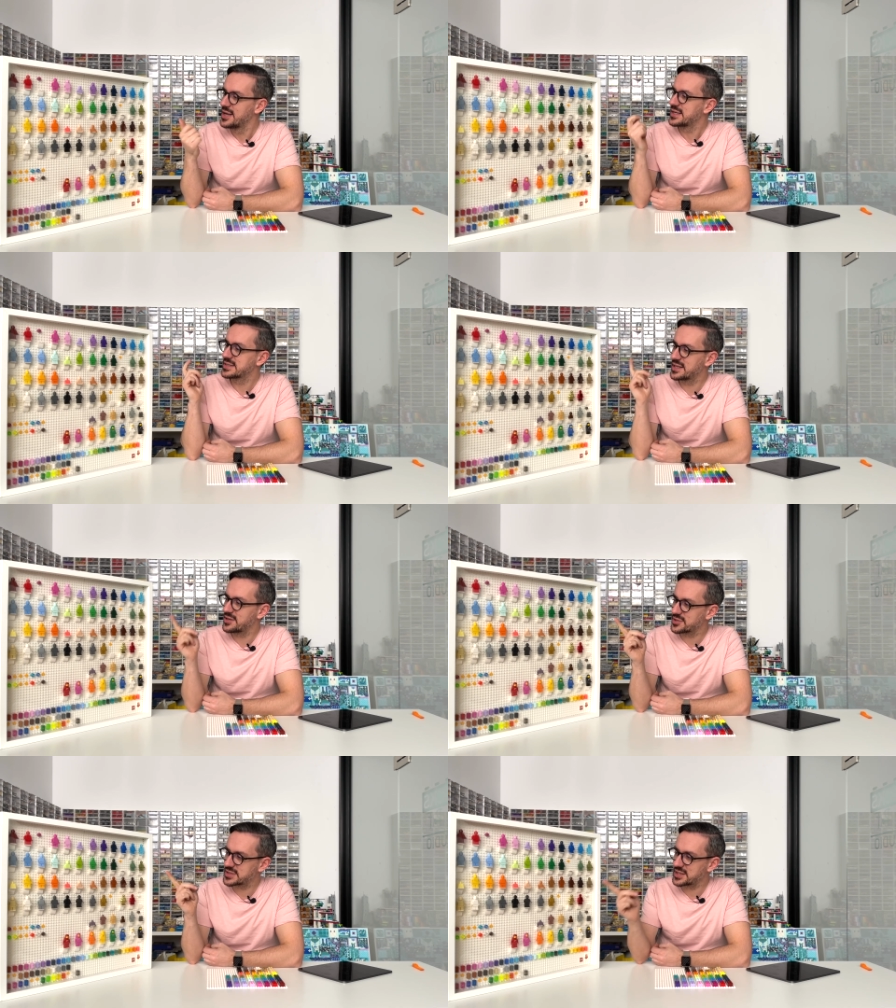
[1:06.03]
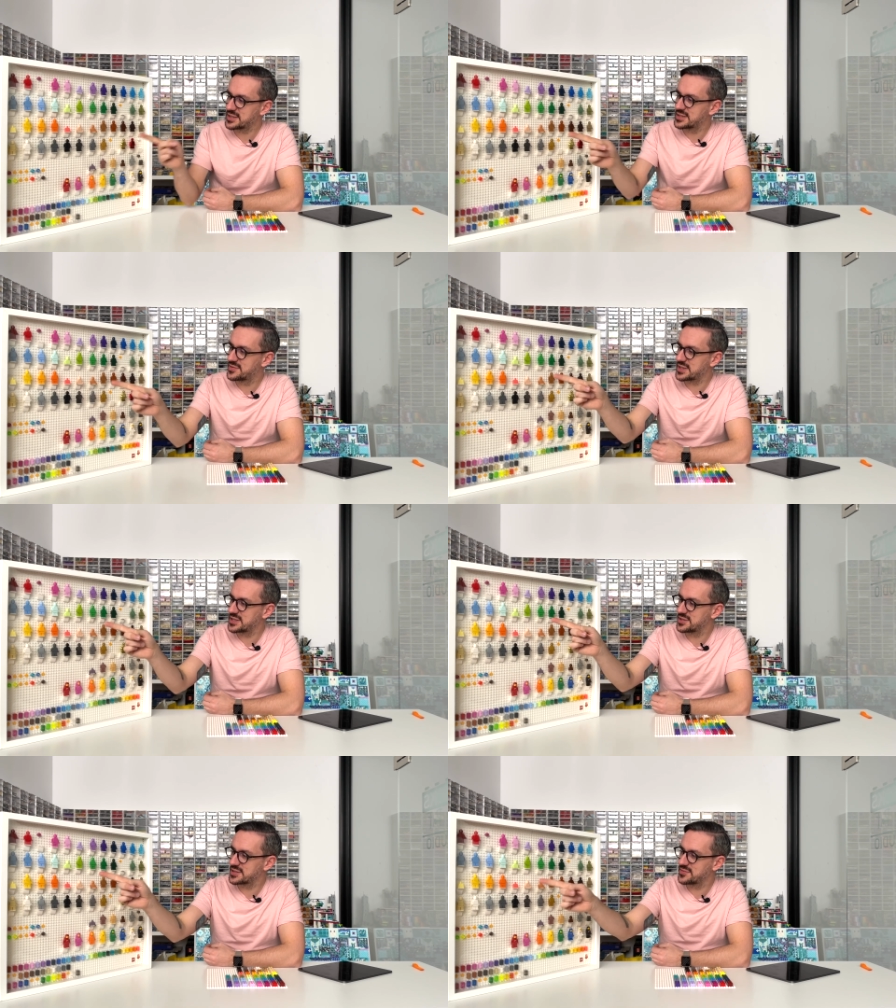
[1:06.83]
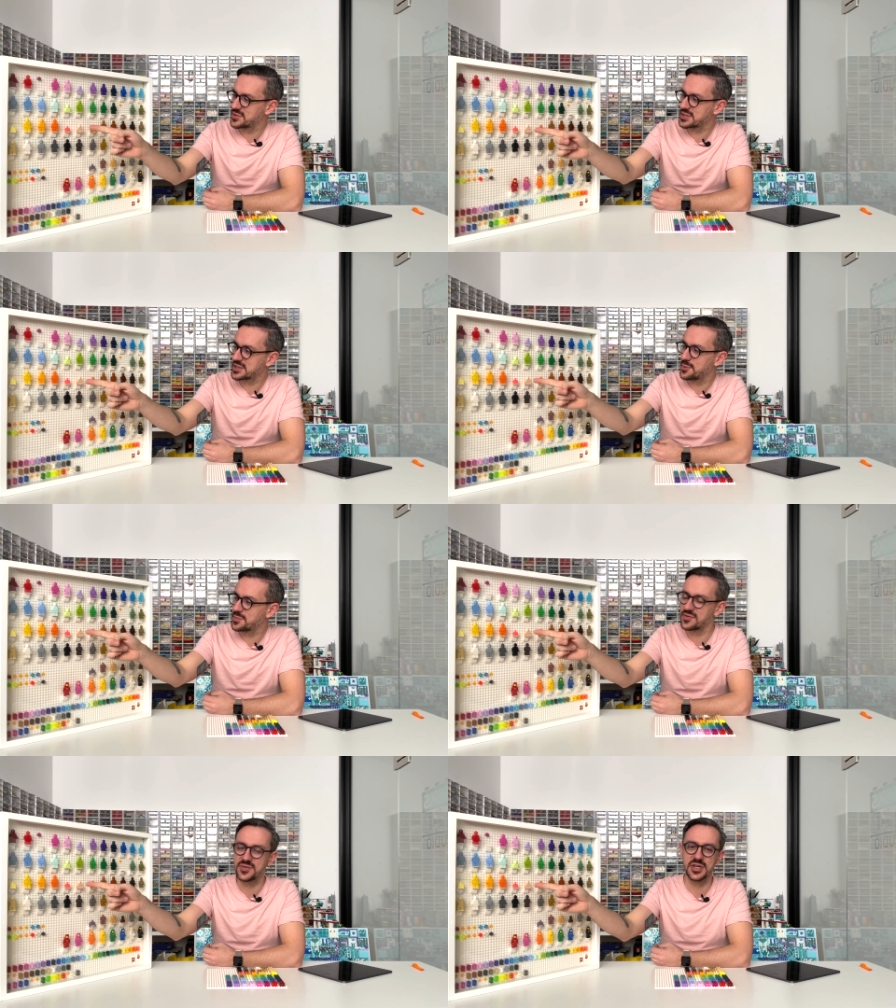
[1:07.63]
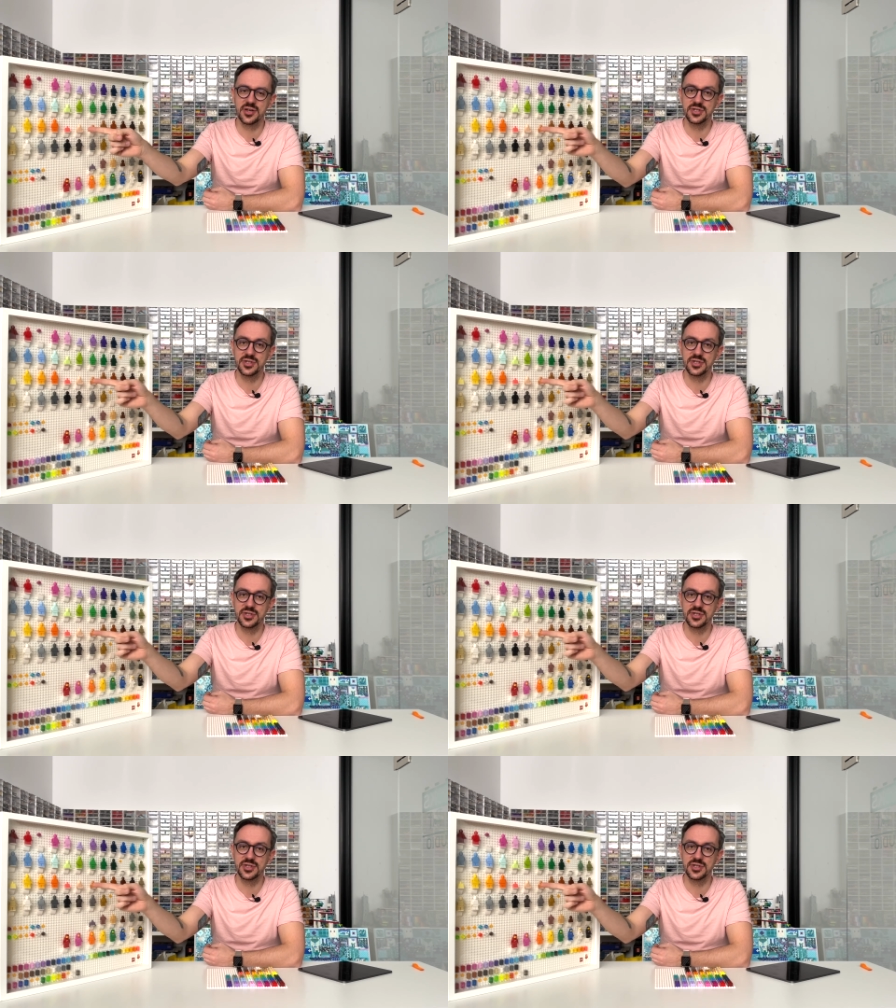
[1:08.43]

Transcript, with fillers: Jest ten ostatni z 2021,